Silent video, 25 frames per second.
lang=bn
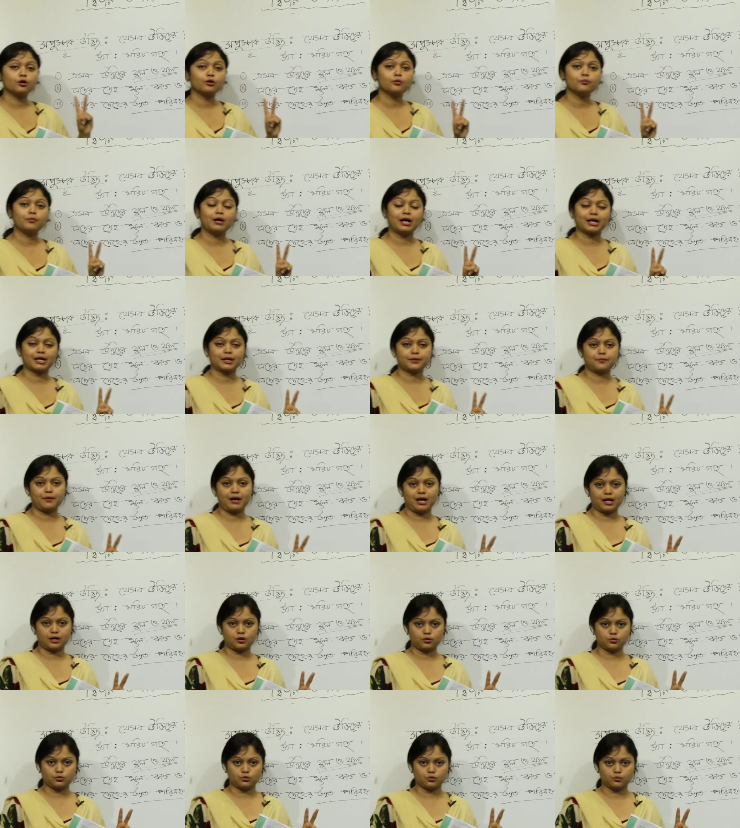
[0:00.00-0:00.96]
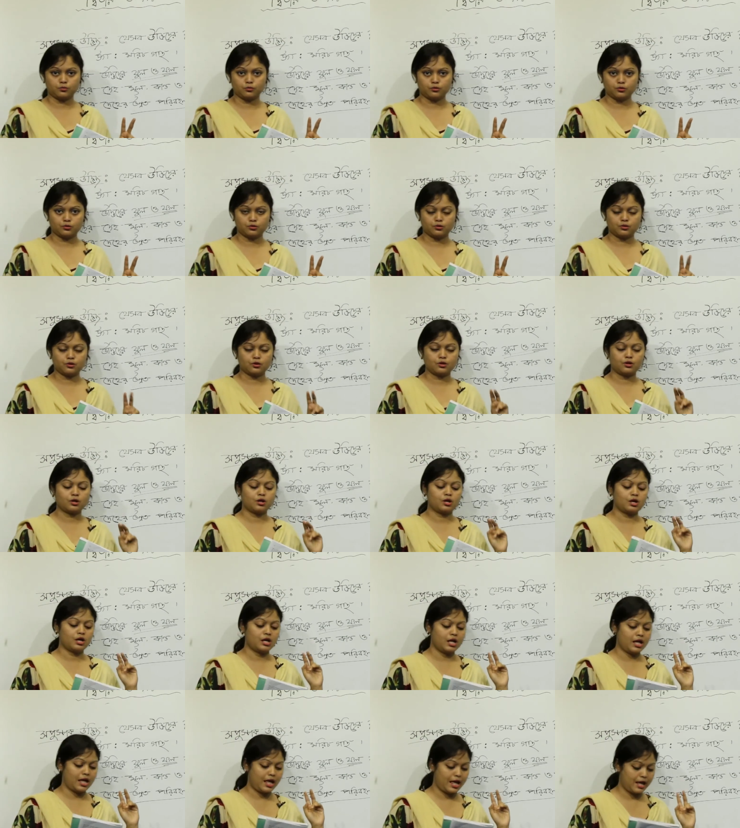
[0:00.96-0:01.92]
রকম ভাগে ভাগ করব
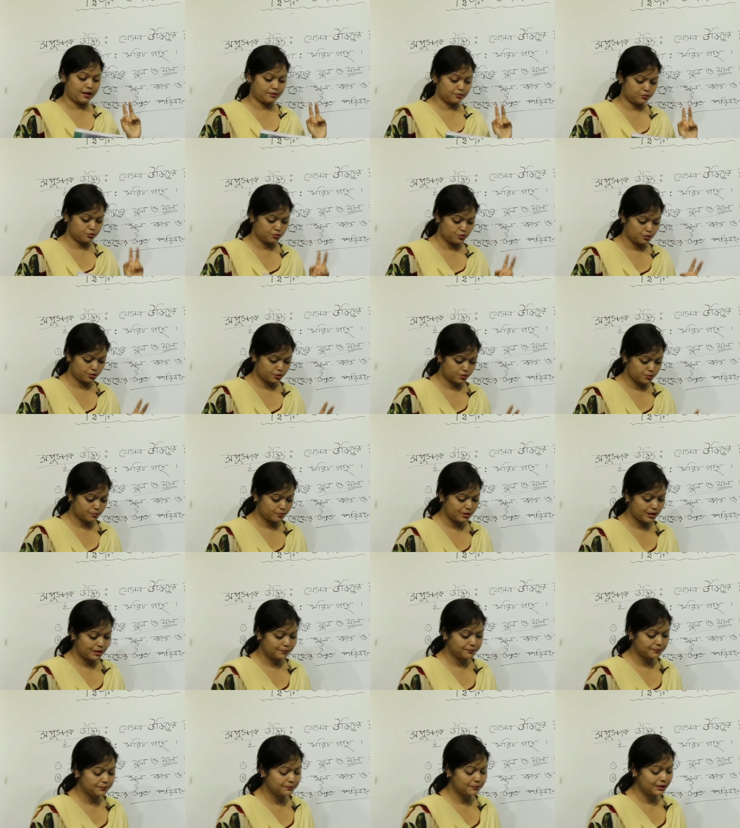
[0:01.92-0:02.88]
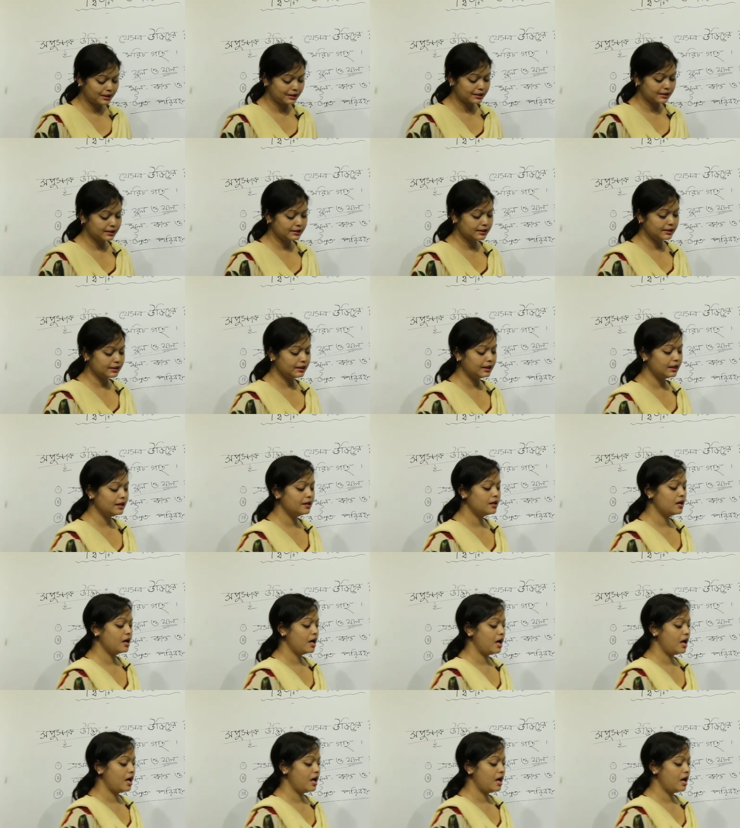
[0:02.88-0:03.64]
দুই রকম ভাগে কি